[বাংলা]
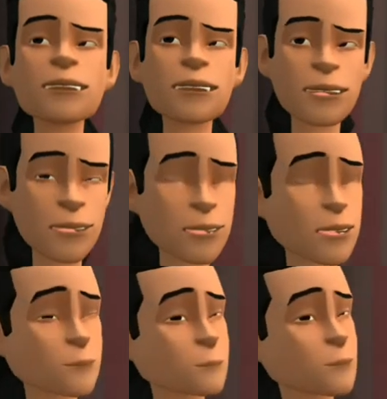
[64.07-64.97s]
তুমি বলছো
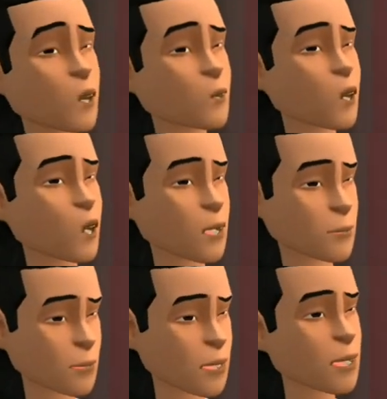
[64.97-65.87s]
যে
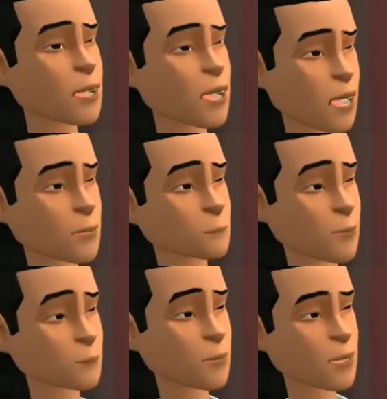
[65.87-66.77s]
এক কেজি এক
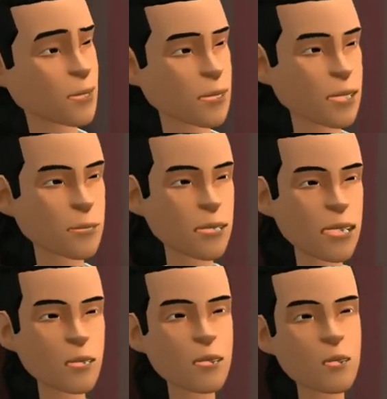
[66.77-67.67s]
কেজি দু কেজি হয়ে গেছে
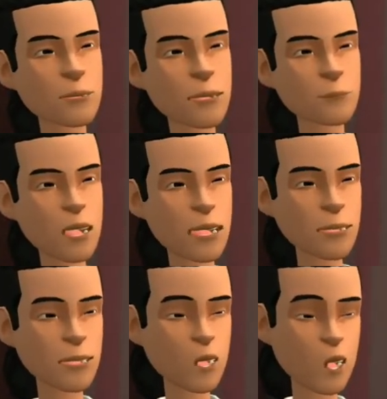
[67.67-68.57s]
পাঁচ
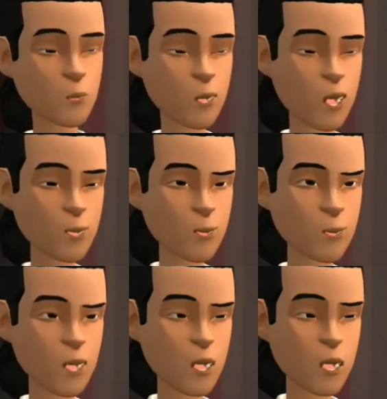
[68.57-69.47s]
কেজি পাঁচ কেজি দশ কেজি
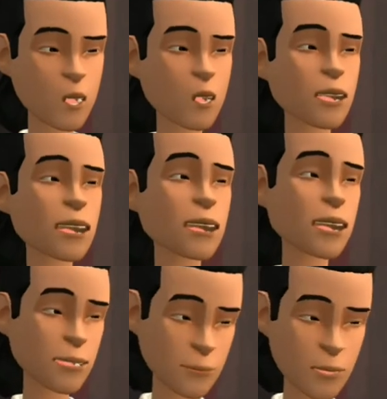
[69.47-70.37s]
হলে দশ লাখ টাকা দাম
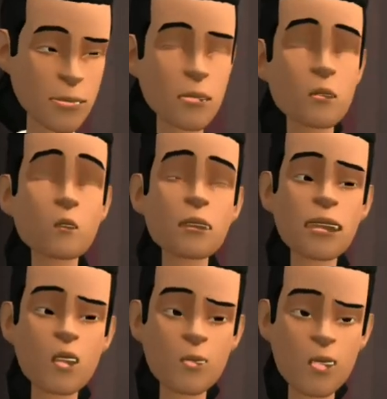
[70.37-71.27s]
ওইসব কথা বাদ
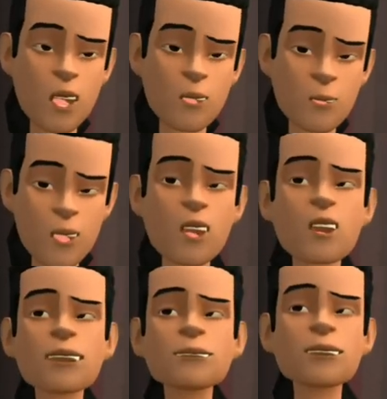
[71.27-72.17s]
দাও ওই তোমার ফাপড়
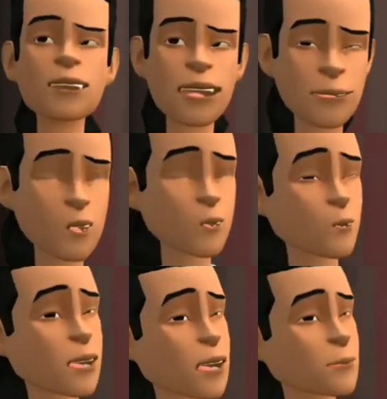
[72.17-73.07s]
তোমার ফাপড় বাজিতে
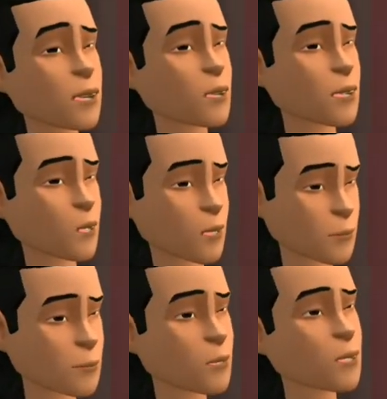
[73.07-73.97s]
আমি ভুলবো না
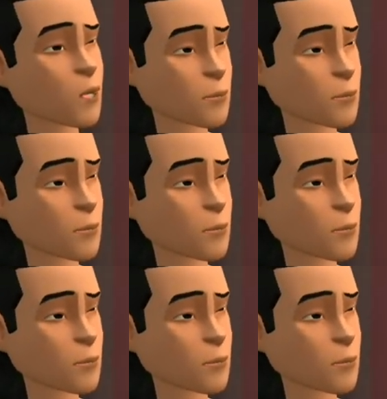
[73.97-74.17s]
হ্যাঁ